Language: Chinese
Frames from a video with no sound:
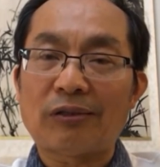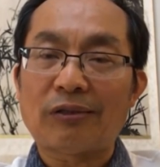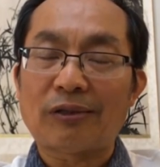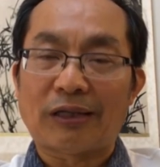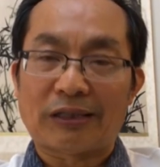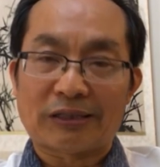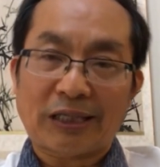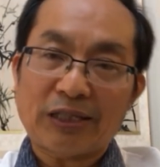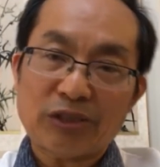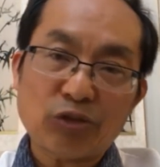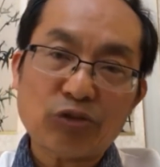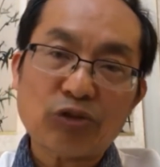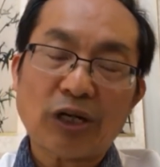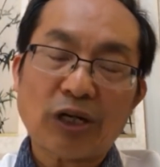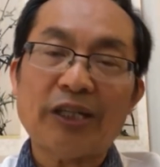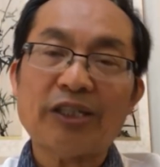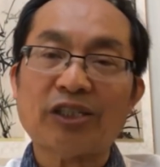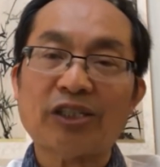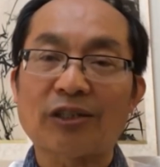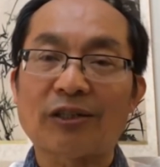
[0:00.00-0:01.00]
冷战就是开
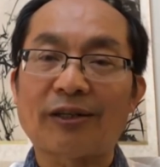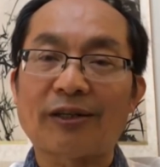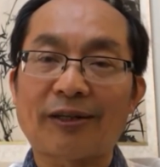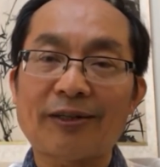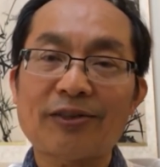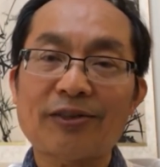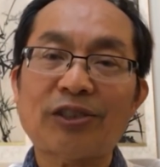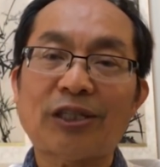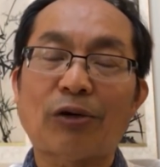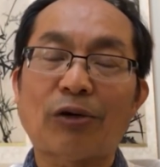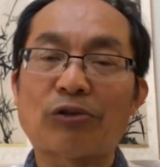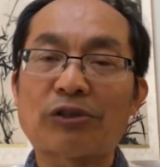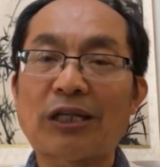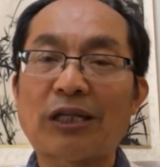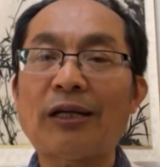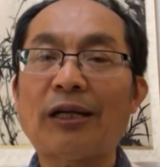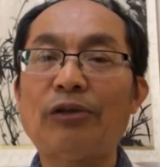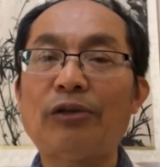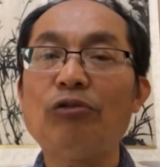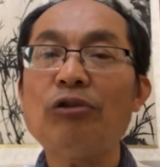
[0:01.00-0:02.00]
始了，他就想将
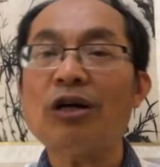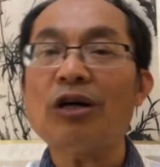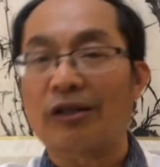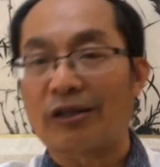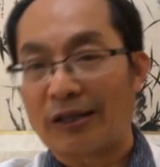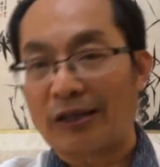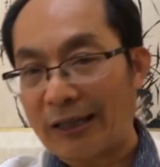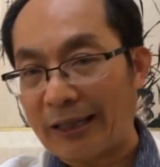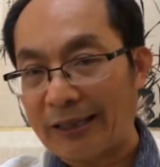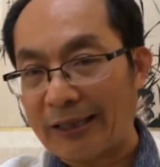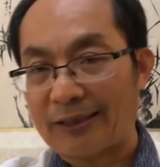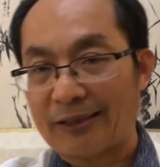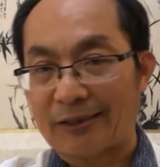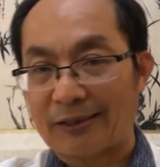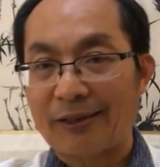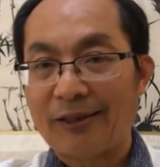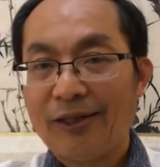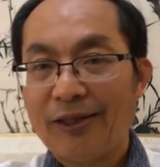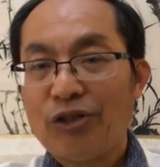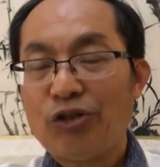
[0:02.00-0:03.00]
来有可能开始，
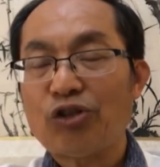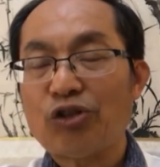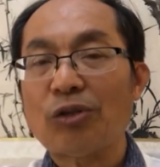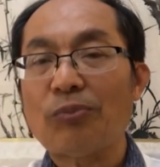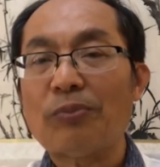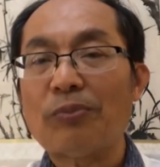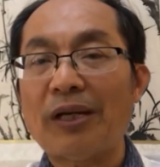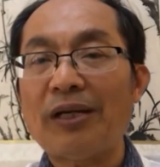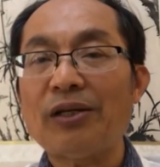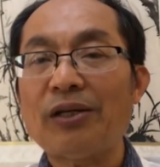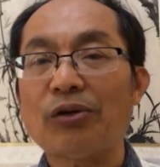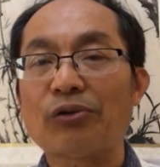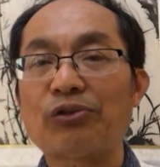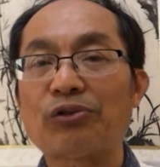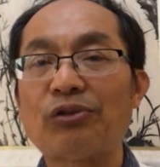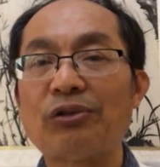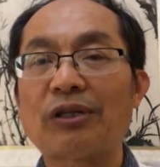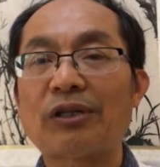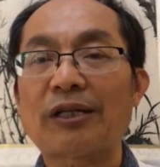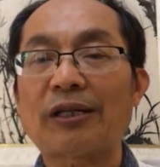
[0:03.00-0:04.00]
就是没有
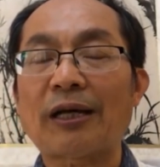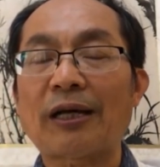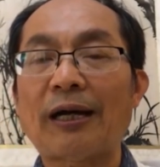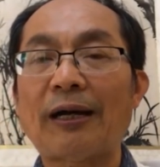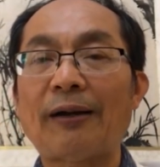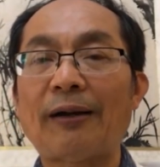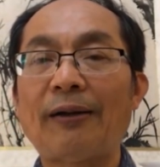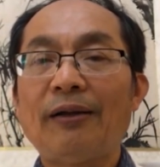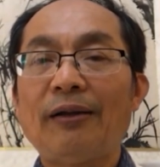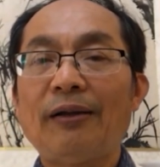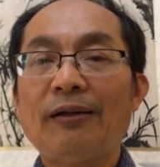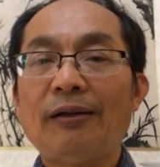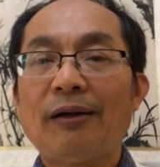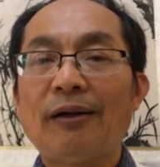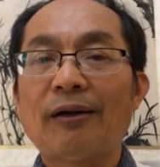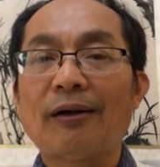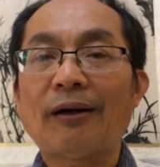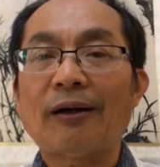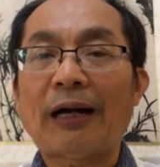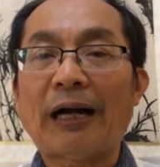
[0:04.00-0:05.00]
去跟他，
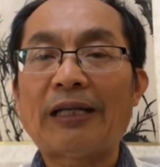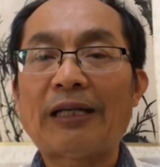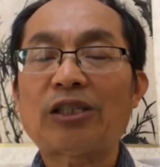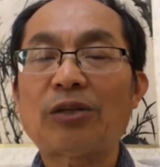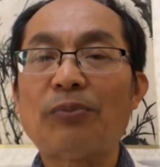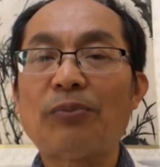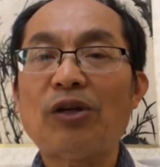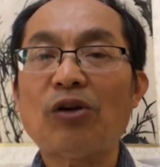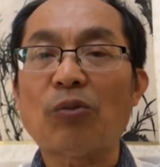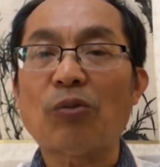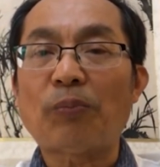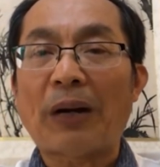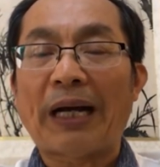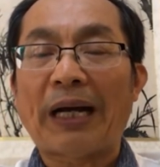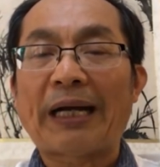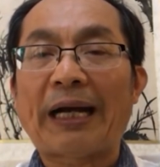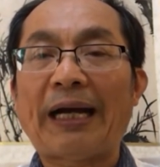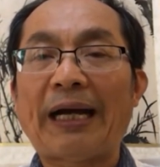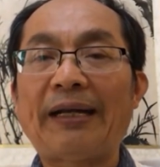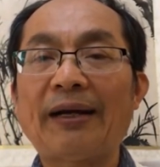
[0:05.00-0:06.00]
呃，还是没有摆
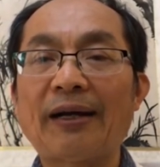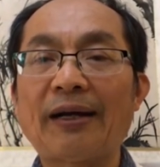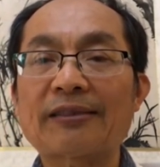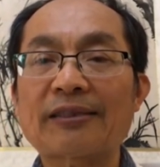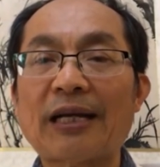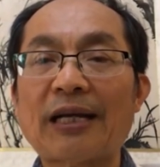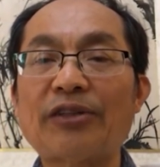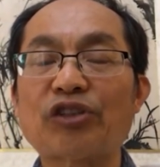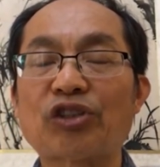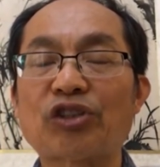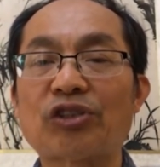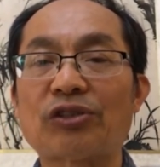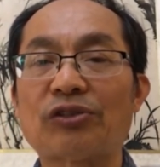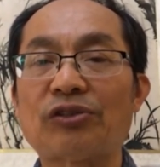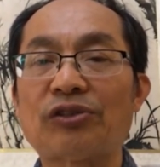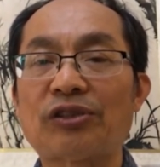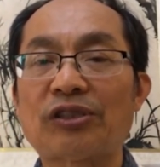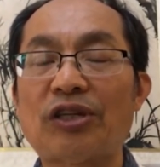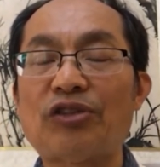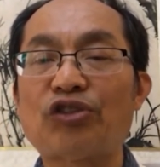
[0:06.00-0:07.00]
开那个战事
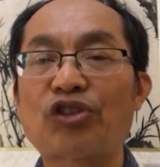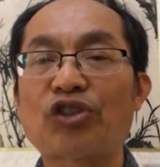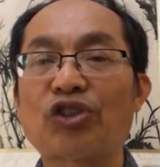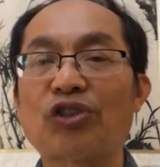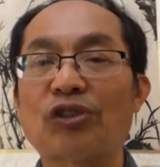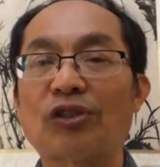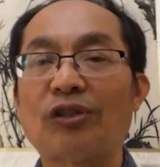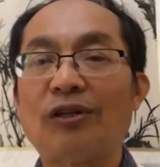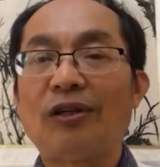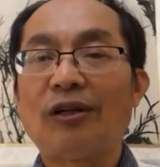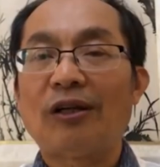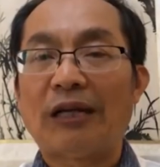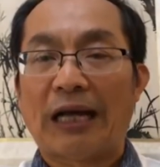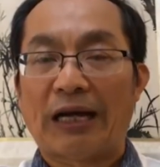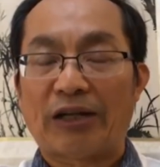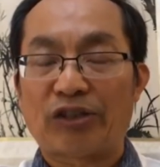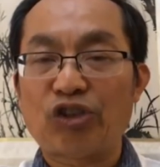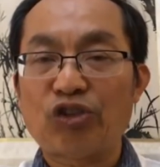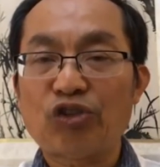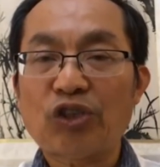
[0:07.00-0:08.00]
阵势，
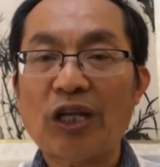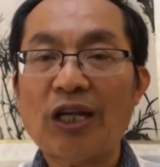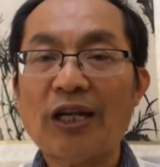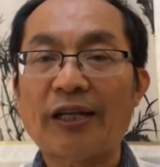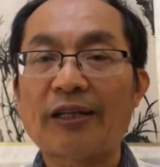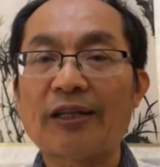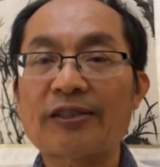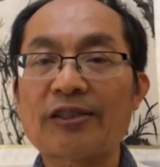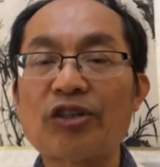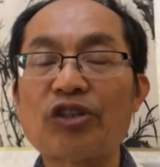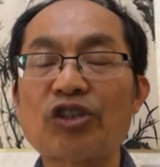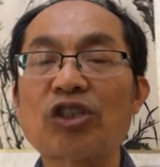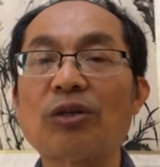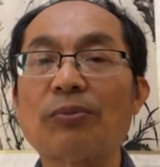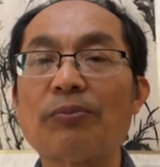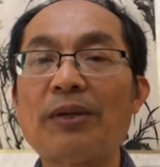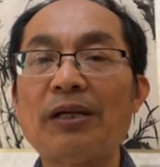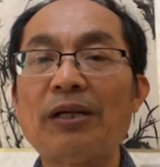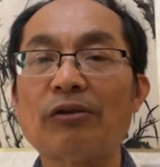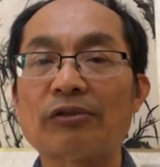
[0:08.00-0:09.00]
两军对垒的阵势
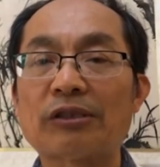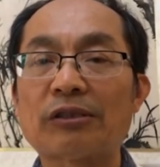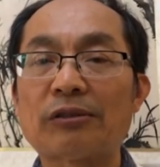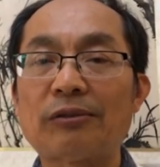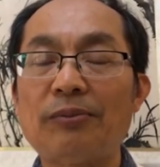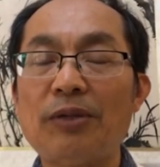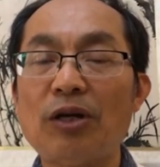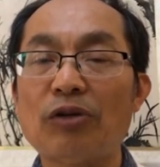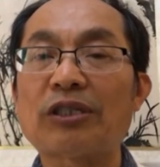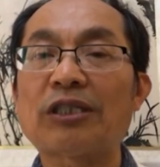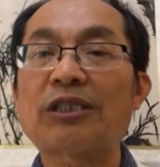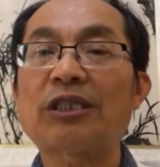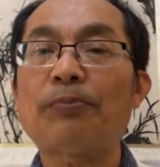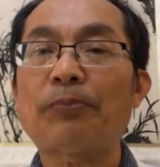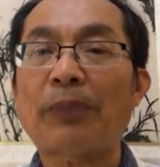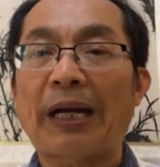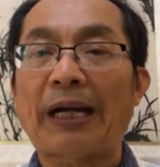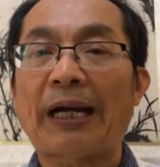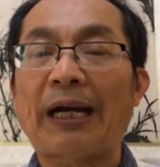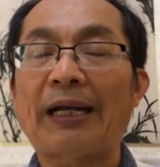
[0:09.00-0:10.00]
没有没有真正
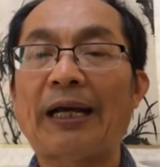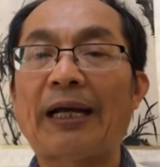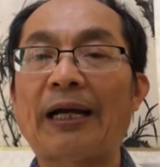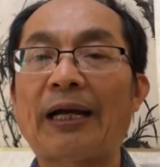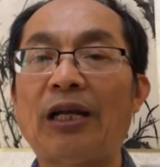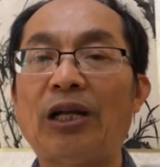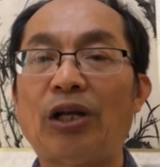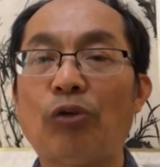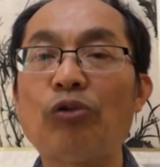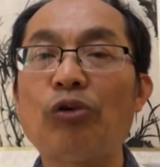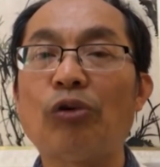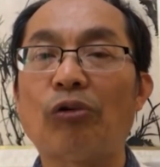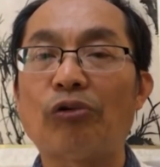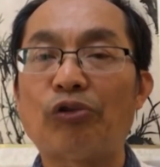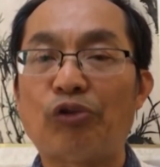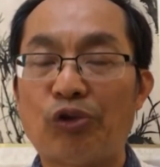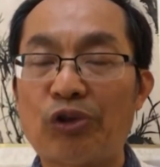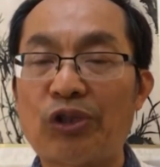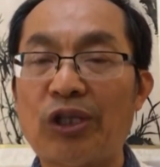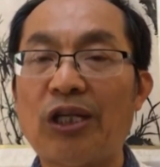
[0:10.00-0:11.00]
摆开来，还留有
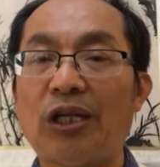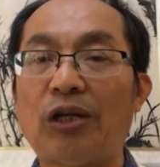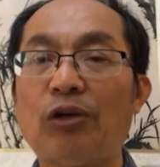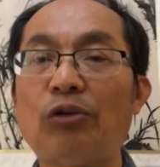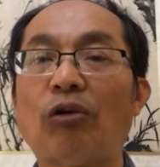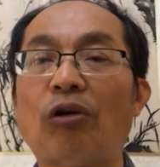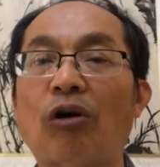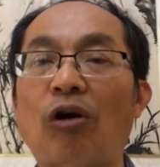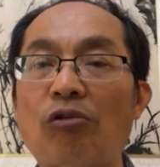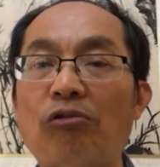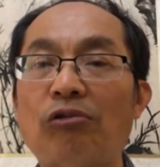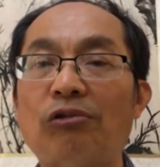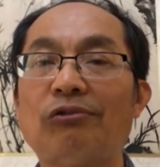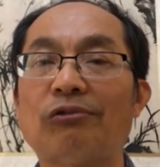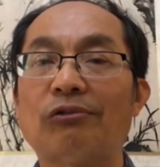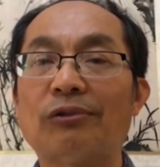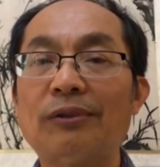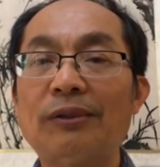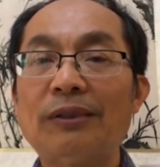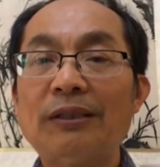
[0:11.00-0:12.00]
余地，留有后路。